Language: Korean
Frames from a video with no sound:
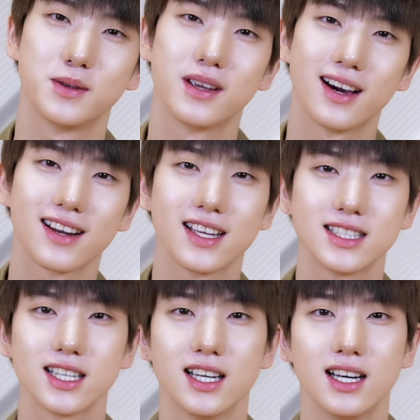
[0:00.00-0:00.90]
조용히 하라
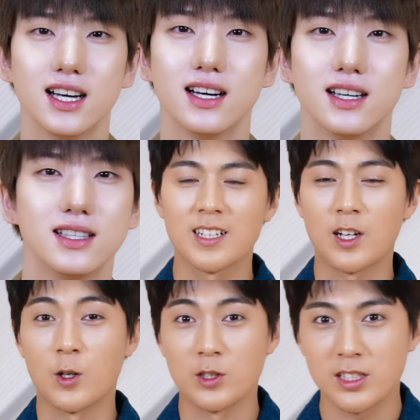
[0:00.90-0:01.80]
했잖아
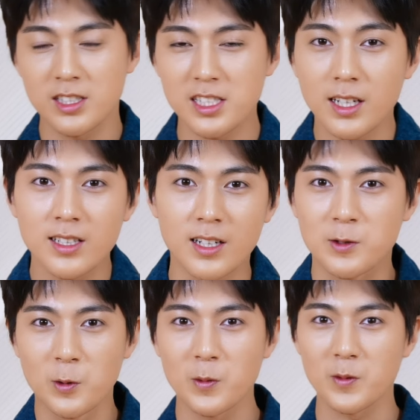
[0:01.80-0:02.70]
어 아, 시간
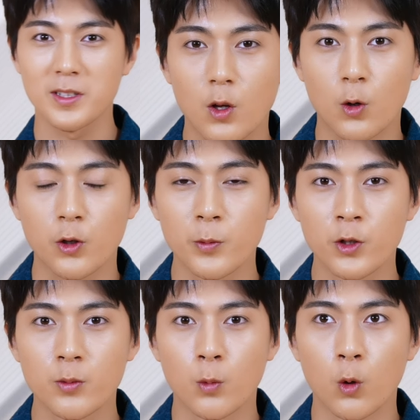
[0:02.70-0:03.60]
약속?
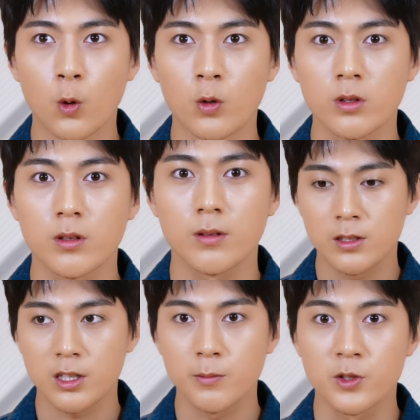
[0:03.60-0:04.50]
어기면은 뭐
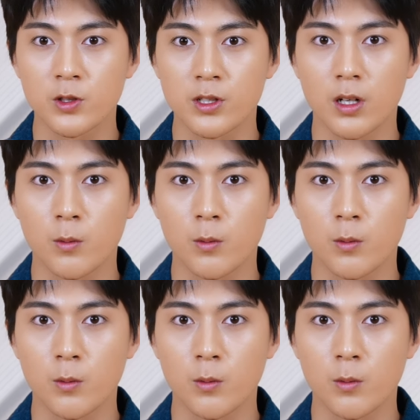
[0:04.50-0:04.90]
팀 전체가